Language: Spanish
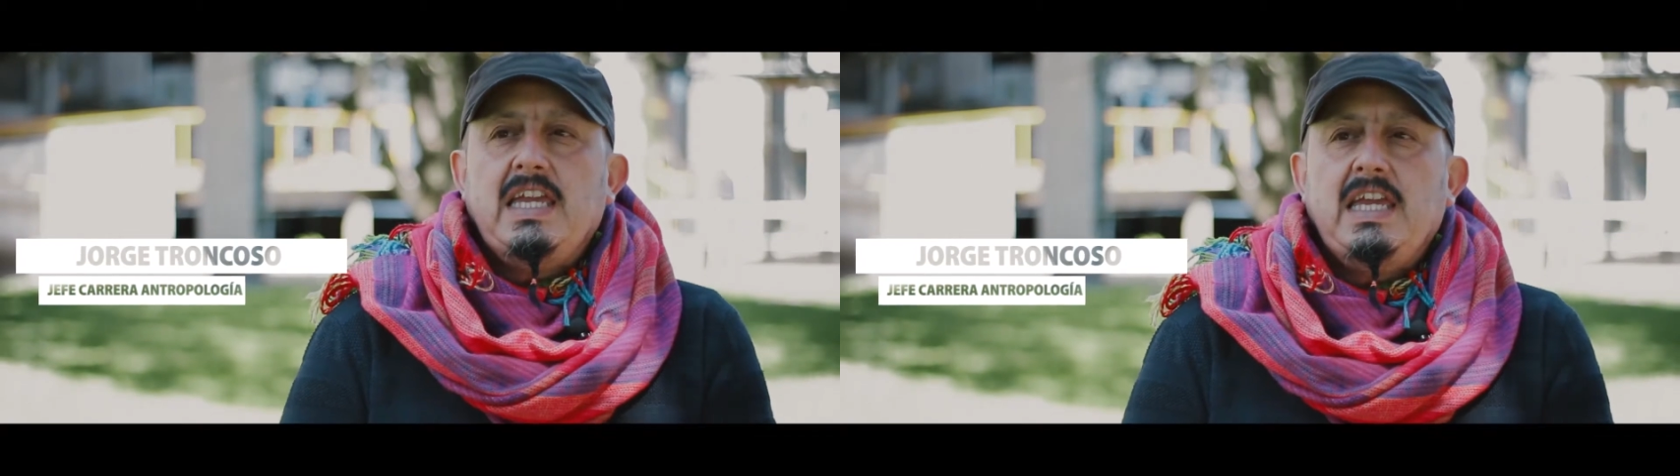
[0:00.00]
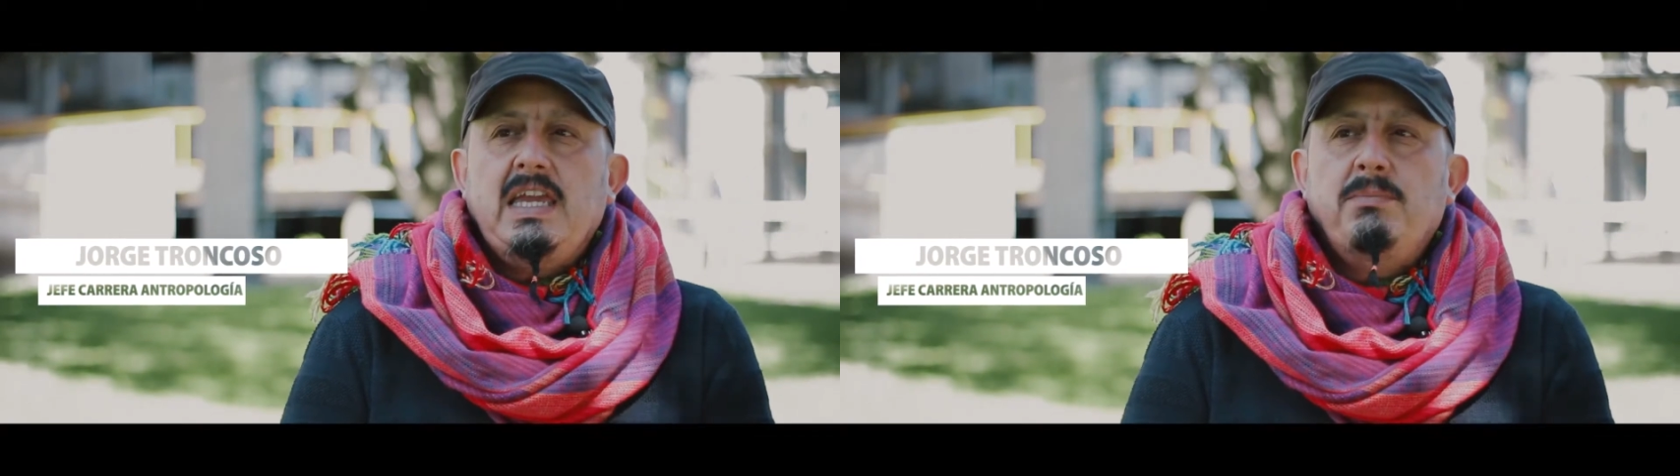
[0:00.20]

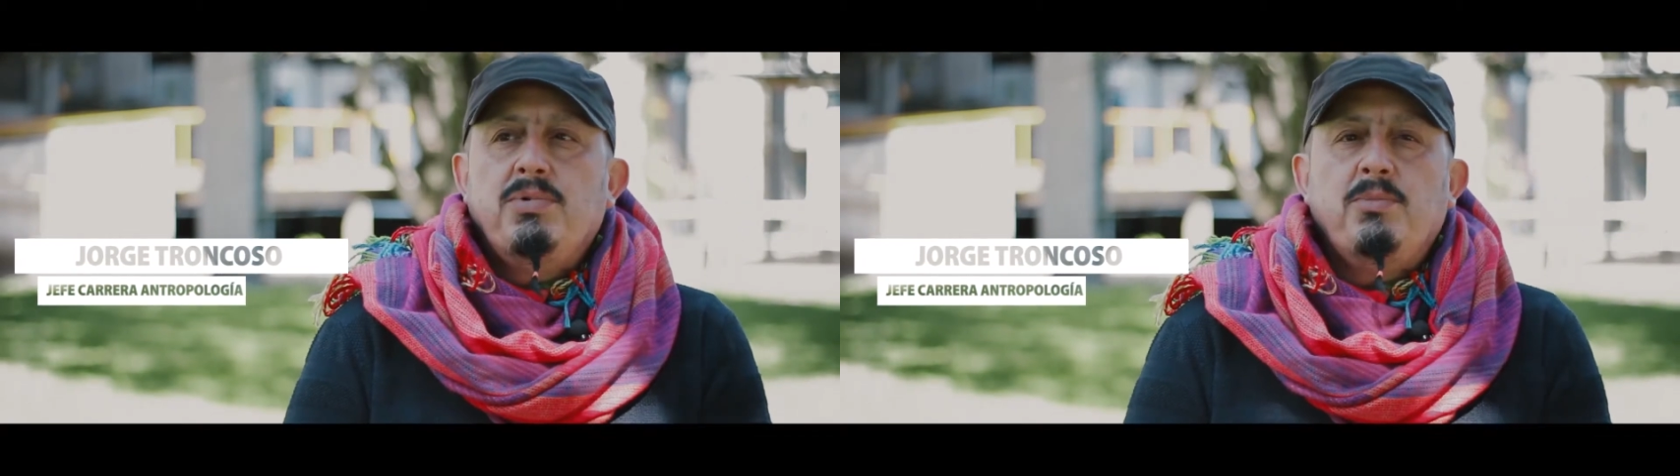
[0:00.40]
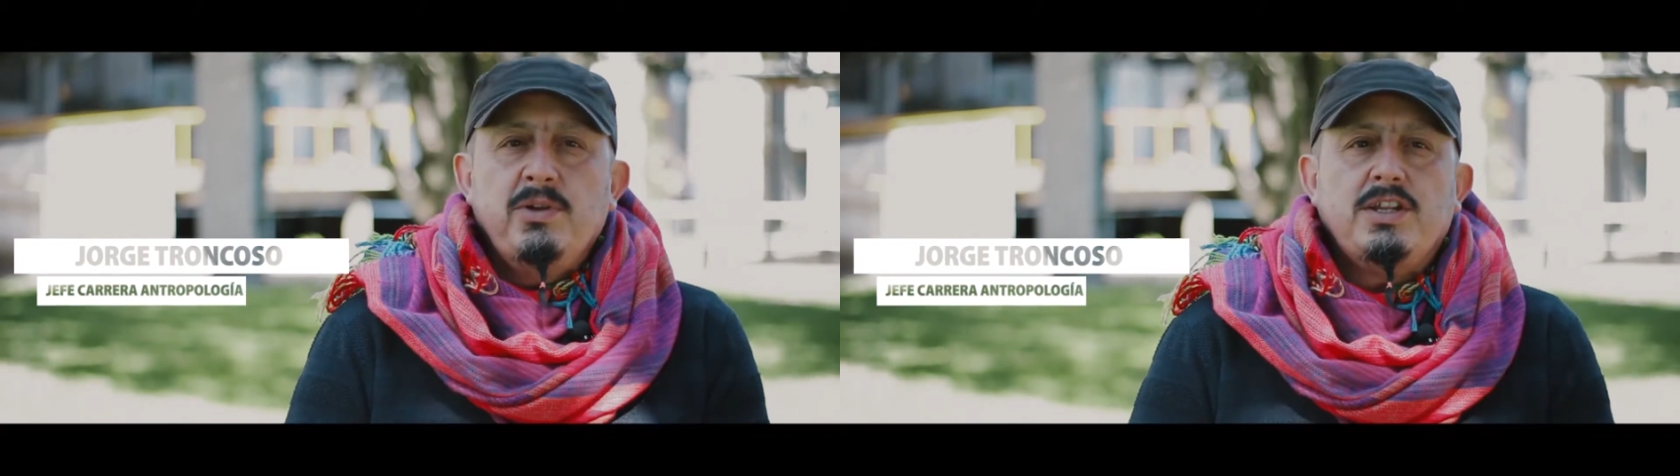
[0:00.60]
y
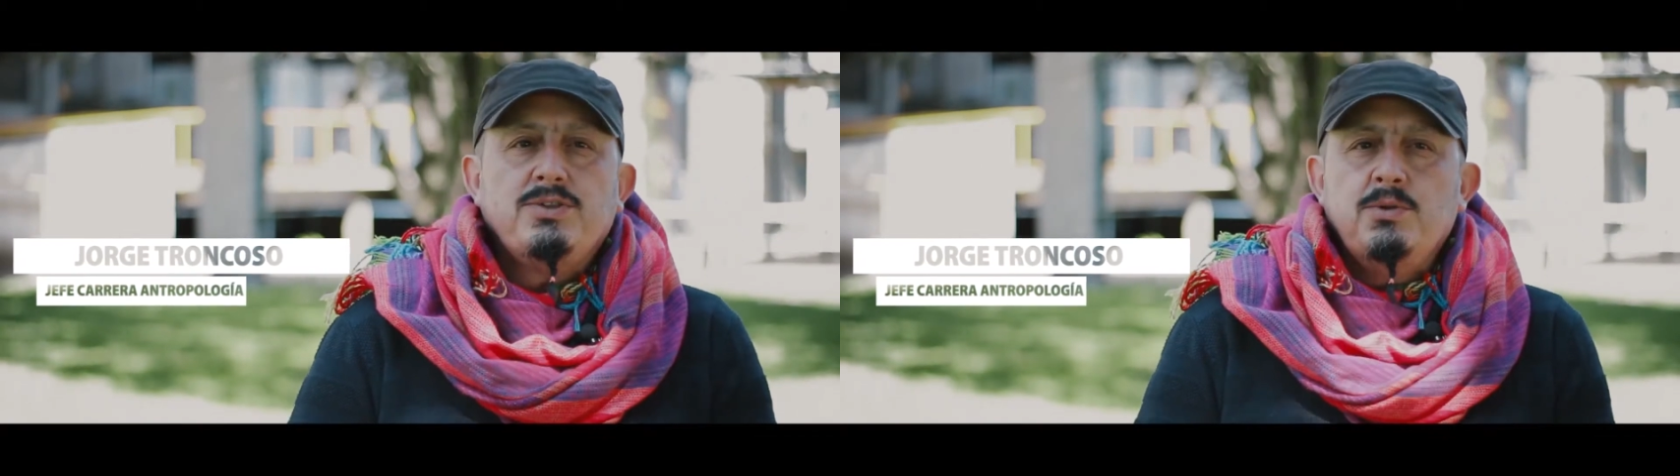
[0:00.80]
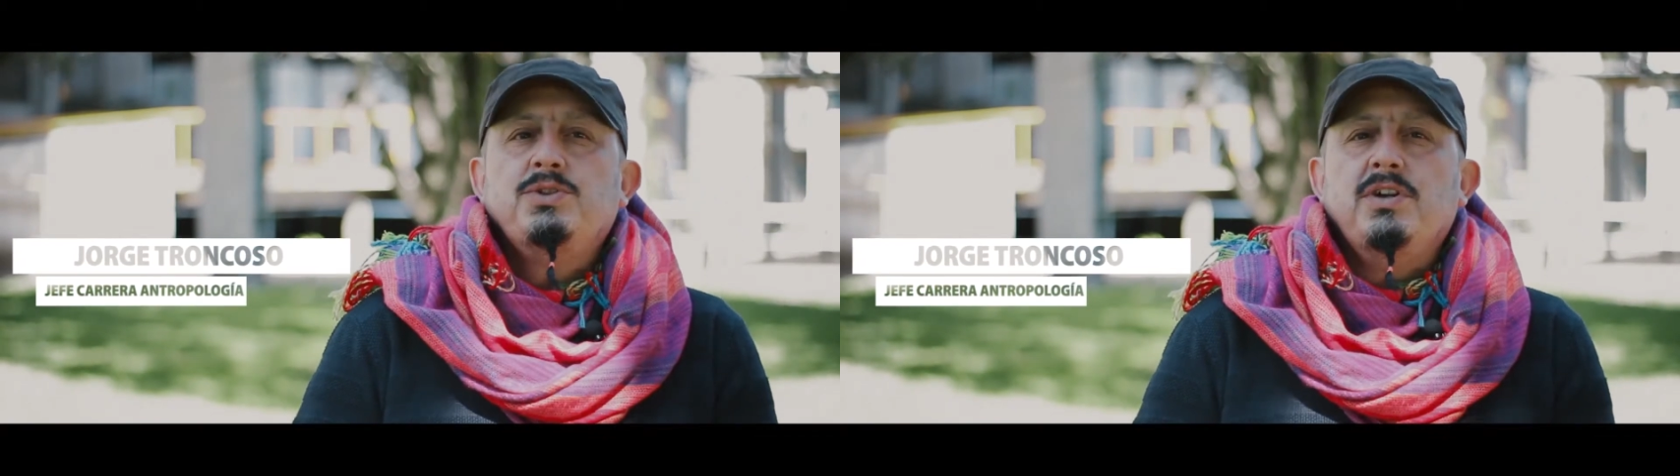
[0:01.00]
proponer
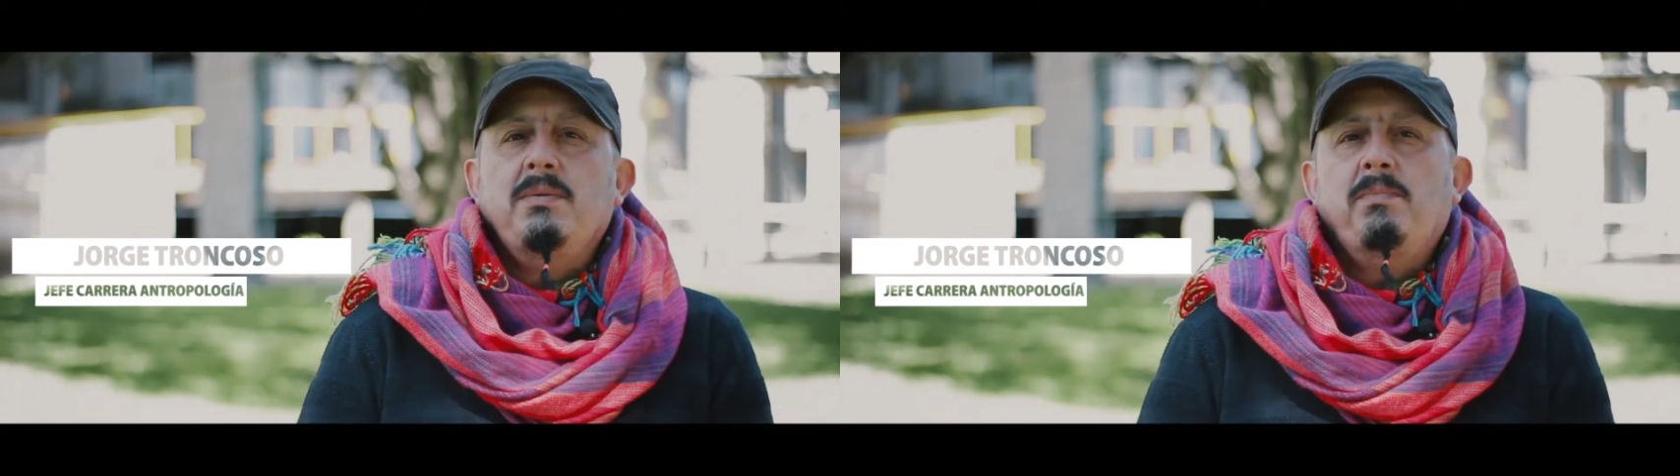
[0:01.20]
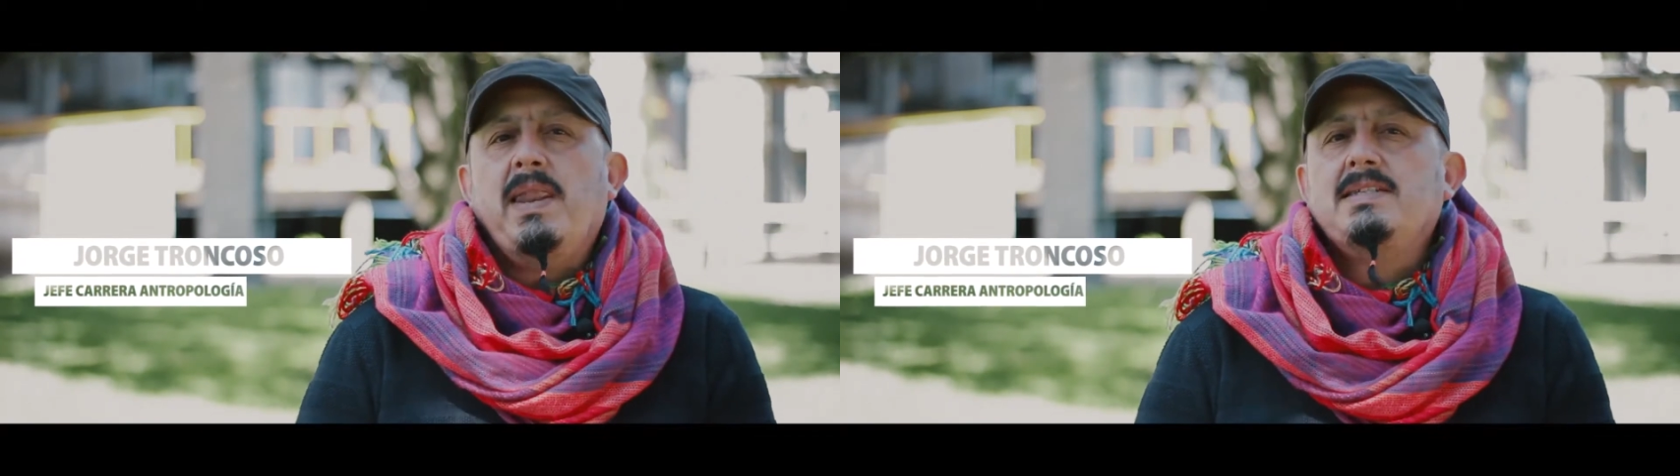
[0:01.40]

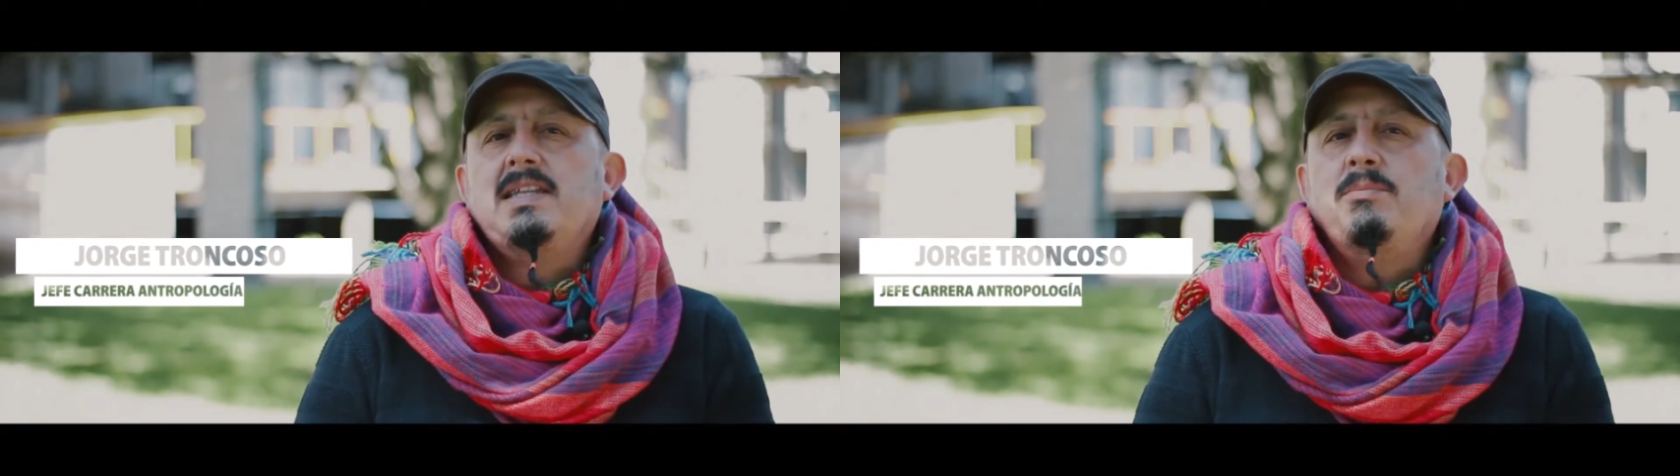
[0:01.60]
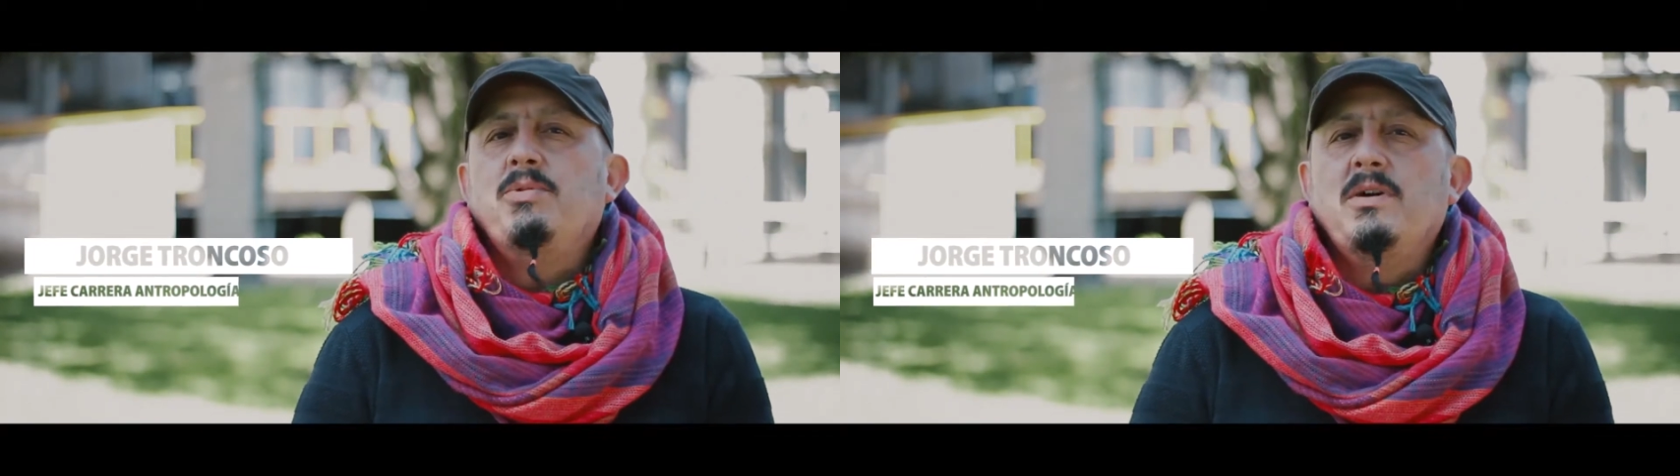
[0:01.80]
soluciones para
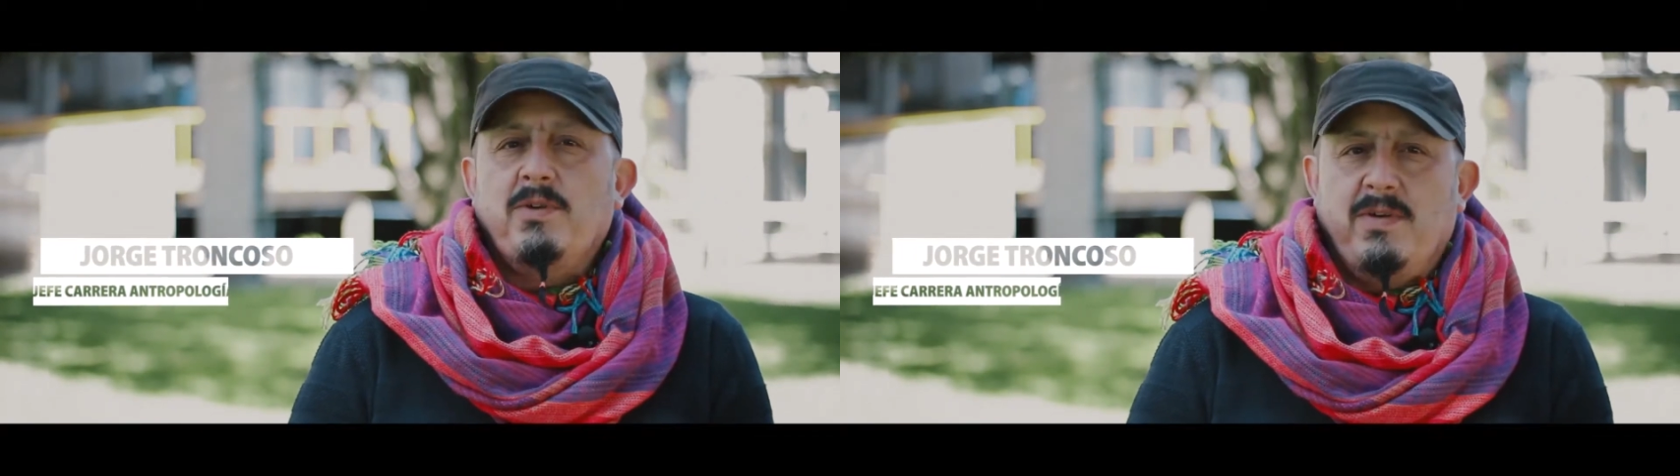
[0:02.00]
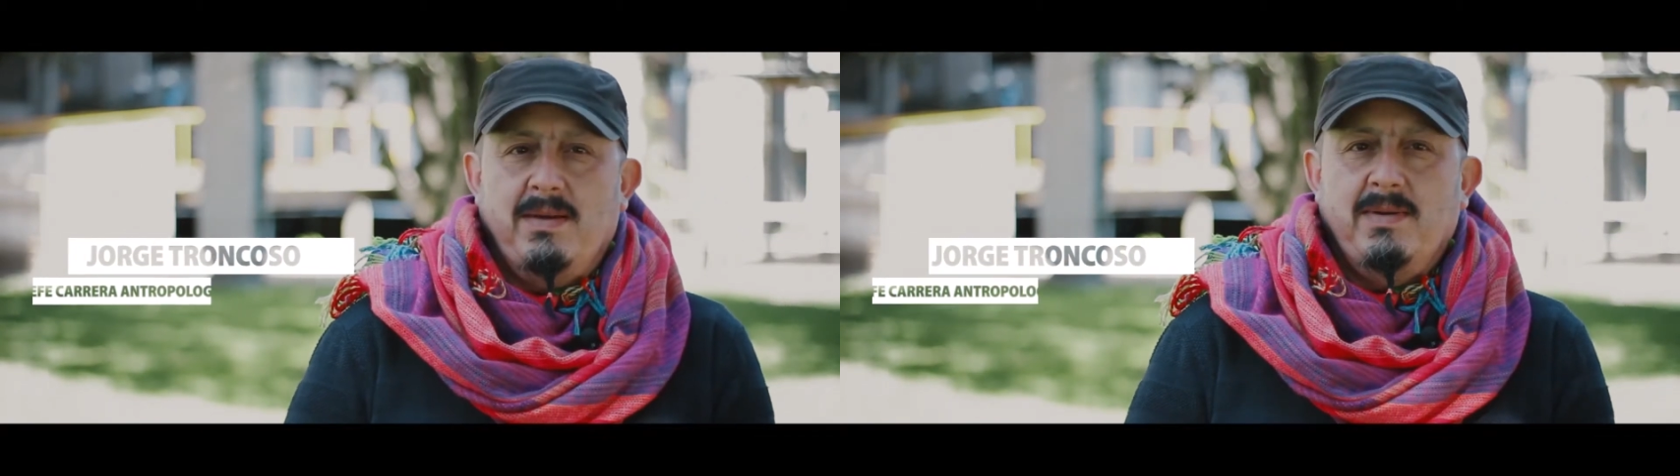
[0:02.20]
ese tipo de
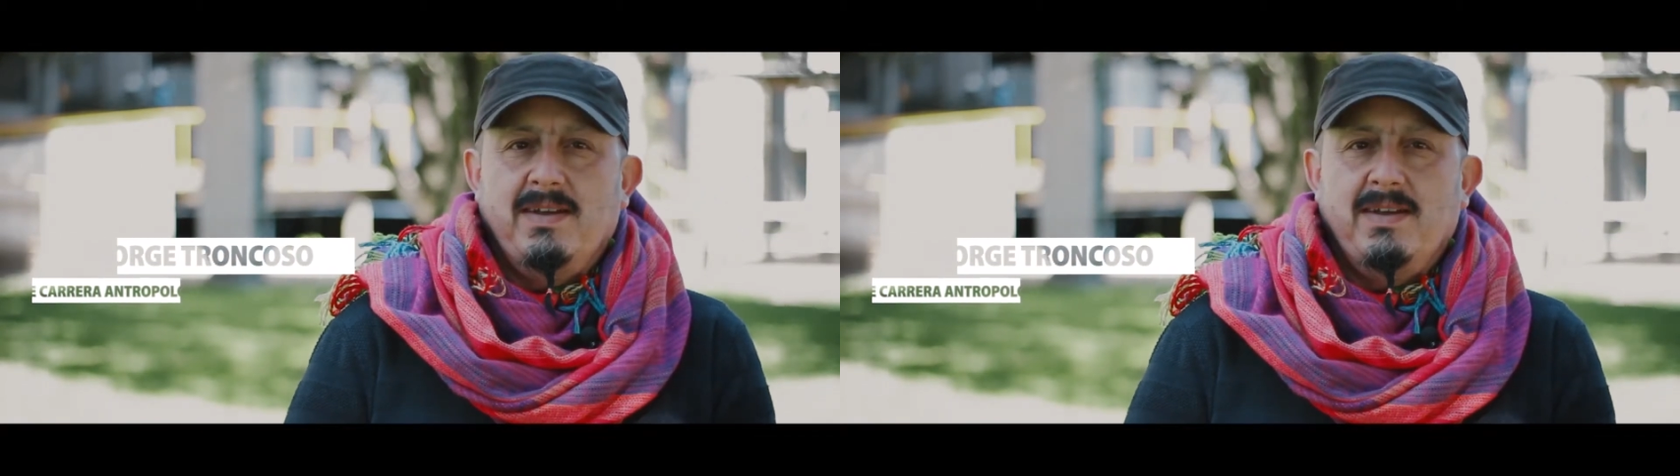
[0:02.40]
problemas.